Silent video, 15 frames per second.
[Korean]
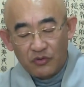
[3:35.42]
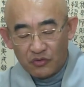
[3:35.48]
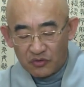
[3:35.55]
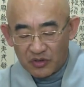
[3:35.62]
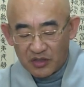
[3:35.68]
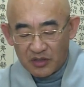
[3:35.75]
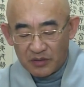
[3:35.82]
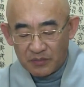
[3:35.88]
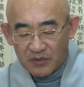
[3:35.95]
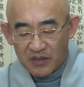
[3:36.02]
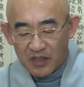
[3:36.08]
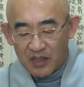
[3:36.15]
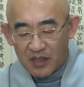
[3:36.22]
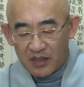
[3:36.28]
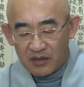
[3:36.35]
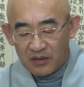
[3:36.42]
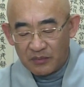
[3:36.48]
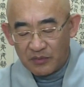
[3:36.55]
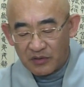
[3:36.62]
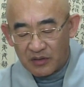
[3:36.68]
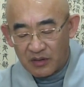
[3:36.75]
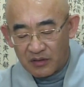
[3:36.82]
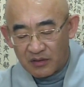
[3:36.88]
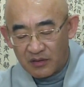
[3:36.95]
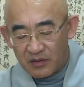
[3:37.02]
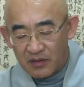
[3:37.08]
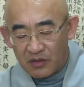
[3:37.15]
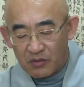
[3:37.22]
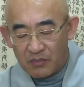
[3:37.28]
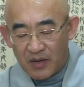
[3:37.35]
60세가 넘으셨을
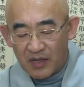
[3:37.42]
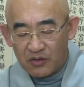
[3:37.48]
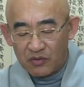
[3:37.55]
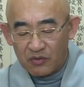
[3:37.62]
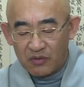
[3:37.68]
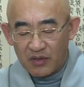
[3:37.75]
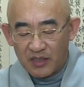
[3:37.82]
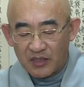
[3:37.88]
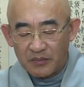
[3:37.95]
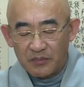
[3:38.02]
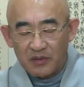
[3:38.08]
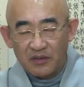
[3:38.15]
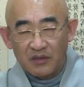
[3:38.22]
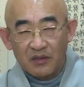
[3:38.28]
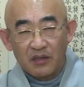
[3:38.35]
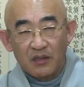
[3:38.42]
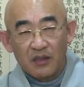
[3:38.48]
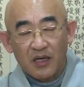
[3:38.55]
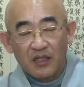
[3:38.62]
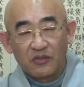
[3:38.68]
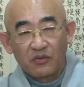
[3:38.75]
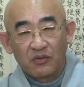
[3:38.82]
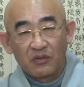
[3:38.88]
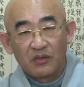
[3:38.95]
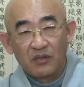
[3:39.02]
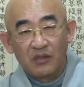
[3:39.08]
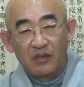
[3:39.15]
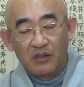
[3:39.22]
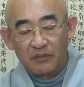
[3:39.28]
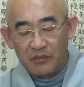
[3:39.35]
때도 막노동 하시면서
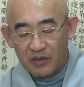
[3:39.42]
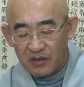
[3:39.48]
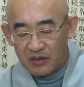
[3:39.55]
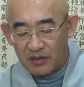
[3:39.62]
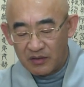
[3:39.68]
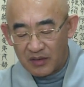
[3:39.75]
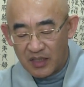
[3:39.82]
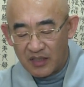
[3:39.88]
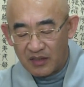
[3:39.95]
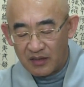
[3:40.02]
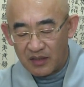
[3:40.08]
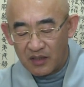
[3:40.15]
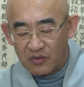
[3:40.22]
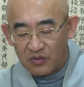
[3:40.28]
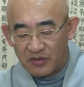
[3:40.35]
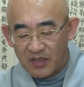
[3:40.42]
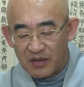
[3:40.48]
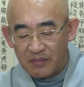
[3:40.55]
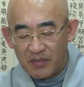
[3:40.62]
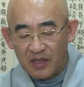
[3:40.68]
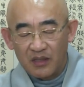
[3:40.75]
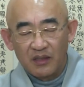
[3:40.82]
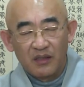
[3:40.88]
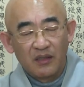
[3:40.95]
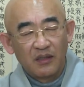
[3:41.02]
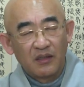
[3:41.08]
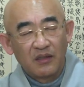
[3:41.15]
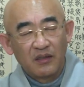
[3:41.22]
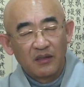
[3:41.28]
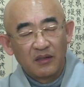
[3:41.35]
가족들 먹여 살리느라 고생만
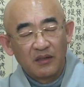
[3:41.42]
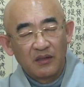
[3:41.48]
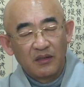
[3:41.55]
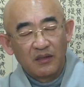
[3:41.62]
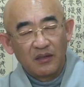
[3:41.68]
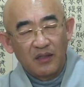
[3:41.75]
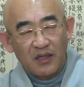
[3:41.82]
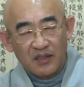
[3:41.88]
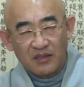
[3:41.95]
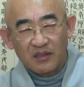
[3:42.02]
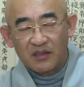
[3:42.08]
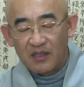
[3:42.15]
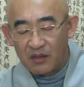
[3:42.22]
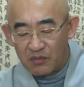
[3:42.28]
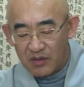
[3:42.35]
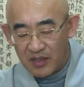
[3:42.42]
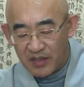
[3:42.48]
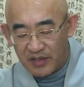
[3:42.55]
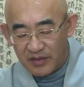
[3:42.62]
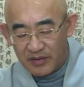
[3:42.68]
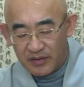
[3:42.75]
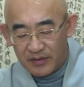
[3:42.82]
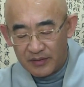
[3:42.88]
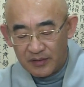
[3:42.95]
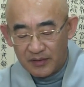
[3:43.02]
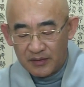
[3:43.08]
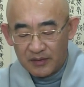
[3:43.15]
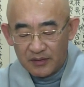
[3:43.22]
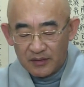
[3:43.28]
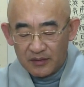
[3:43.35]
하셨다고
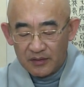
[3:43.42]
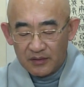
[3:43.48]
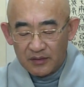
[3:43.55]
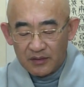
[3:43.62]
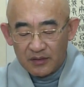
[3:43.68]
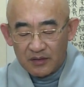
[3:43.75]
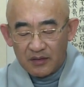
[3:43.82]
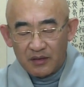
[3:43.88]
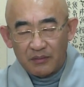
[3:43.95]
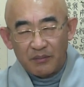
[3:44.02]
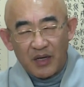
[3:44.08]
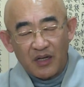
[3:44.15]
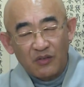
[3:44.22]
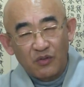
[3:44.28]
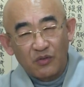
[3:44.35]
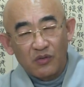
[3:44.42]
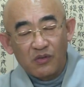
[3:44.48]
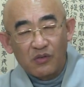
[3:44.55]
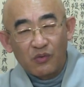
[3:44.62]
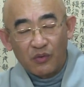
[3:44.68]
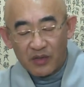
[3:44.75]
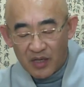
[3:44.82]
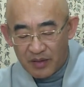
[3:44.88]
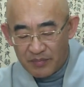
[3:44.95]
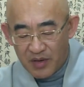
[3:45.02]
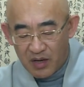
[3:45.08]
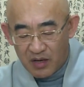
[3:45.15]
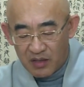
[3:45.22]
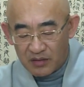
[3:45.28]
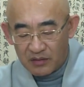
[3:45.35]
하네요. 막노동을 오래
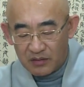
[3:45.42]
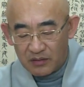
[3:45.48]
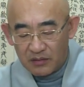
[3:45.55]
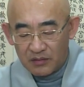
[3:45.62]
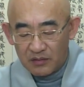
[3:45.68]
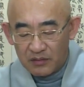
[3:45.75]
하면